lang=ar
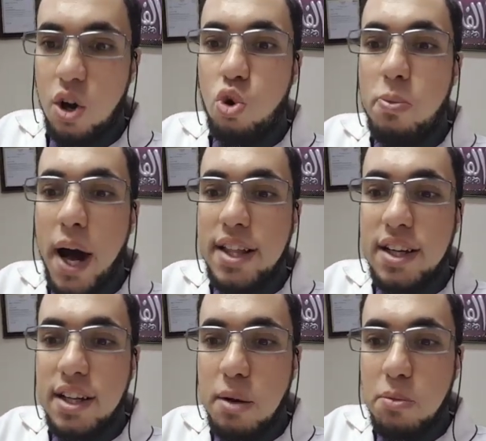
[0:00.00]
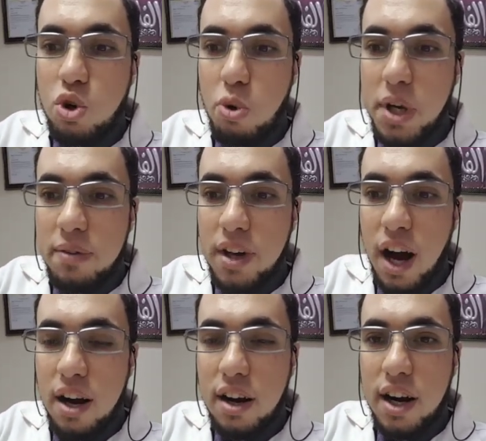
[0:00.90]
وبعد كده الميكروب يعمل
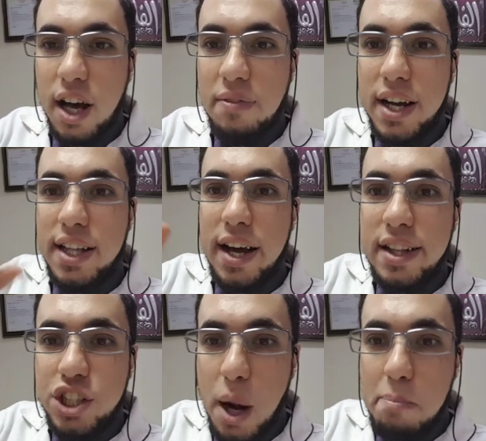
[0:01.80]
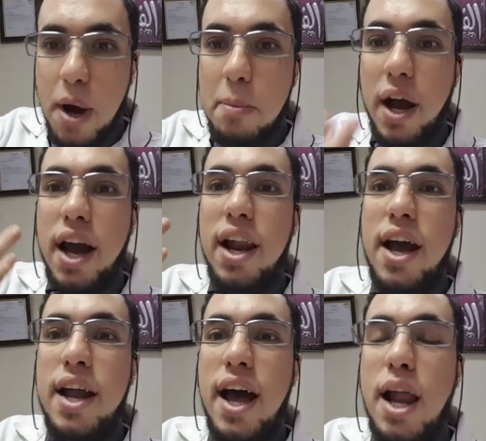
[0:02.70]
حركة رخمة كده يتشبه
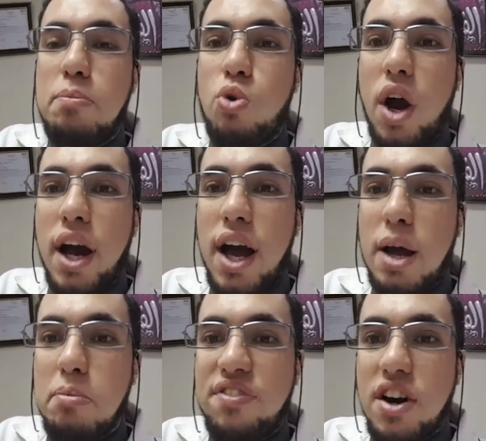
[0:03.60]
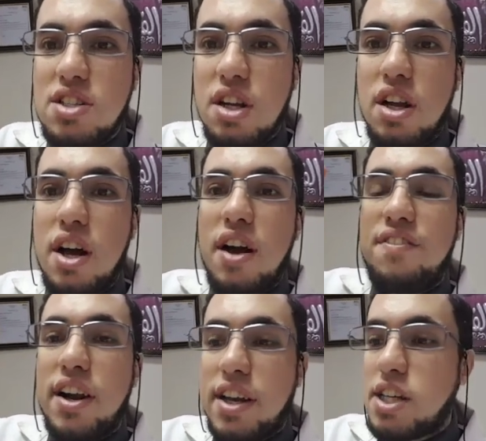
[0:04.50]
بخلايا القلب وخلايا المفاصل
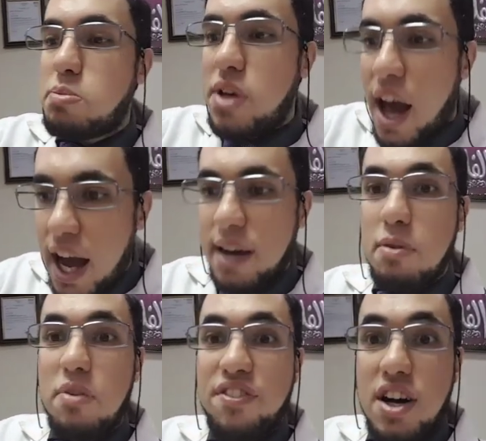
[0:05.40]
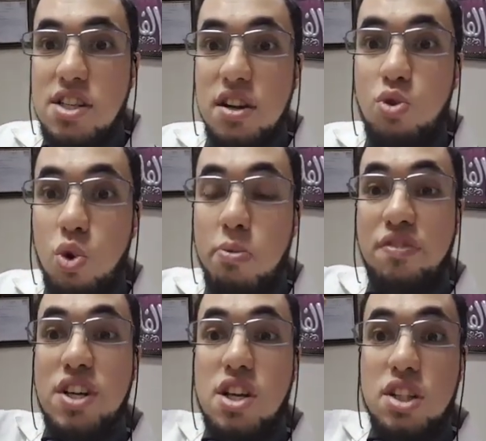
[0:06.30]
فالجسم يهاجم المفاصل
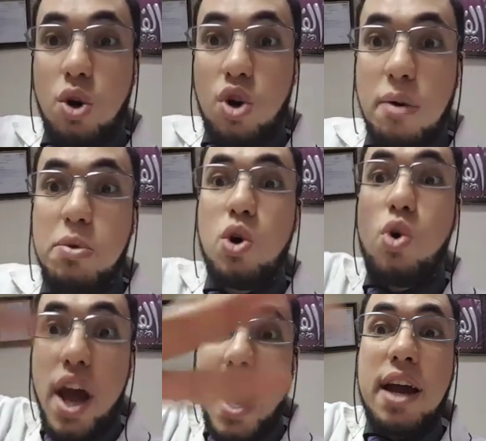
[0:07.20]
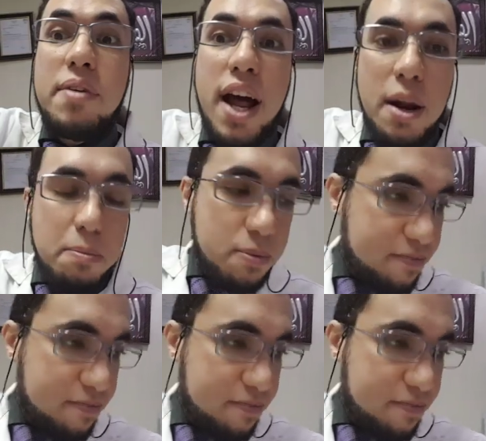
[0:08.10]
والمفاصل تورم ويهاجم القلب